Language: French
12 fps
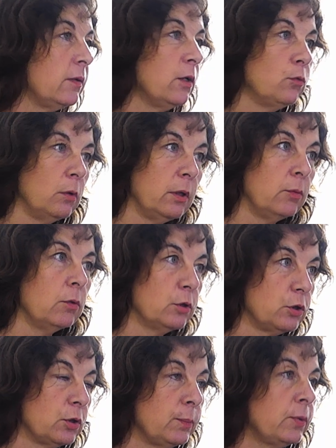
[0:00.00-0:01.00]
d'ateliers
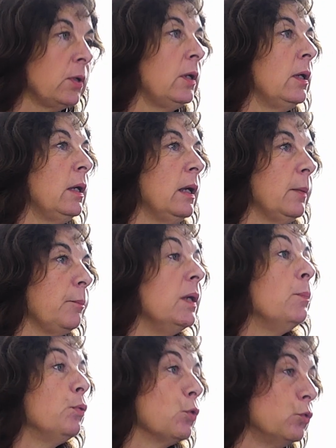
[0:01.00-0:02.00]
workshops,
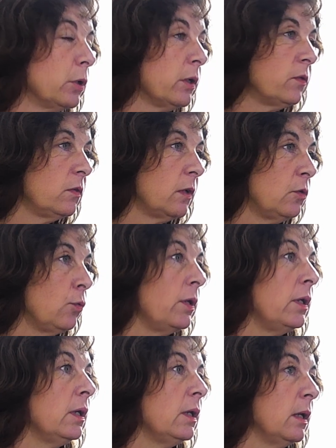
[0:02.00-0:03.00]
mais pour nourrir ces
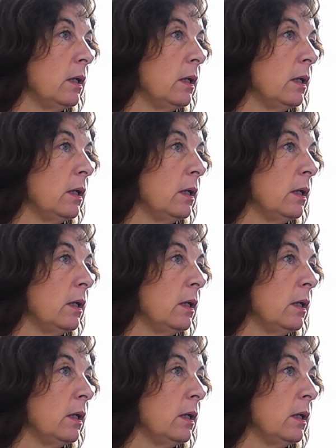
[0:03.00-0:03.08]
ateliers